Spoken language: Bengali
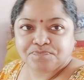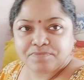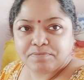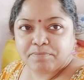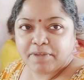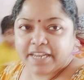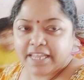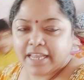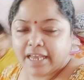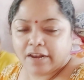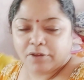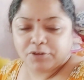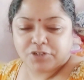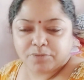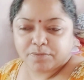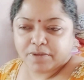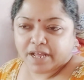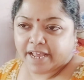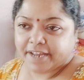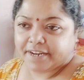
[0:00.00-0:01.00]
বেরিয়ে গেল
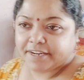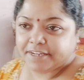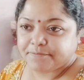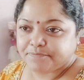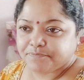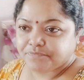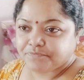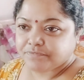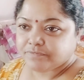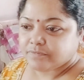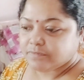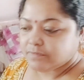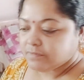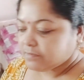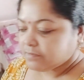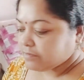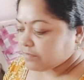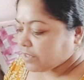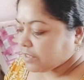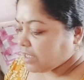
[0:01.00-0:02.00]
এসব খায়নি
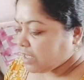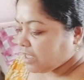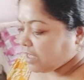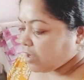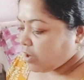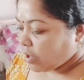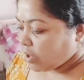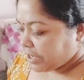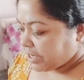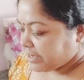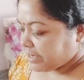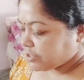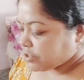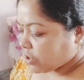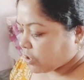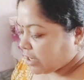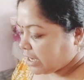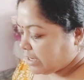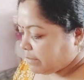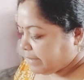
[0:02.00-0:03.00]
অনেকটা
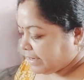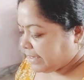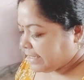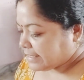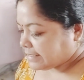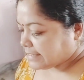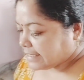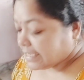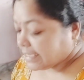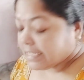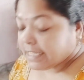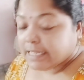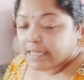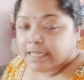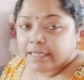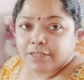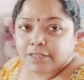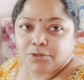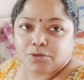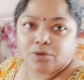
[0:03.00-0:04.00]
সকাল বেরিয়েছে
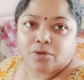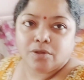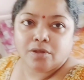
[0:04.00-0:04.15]
তো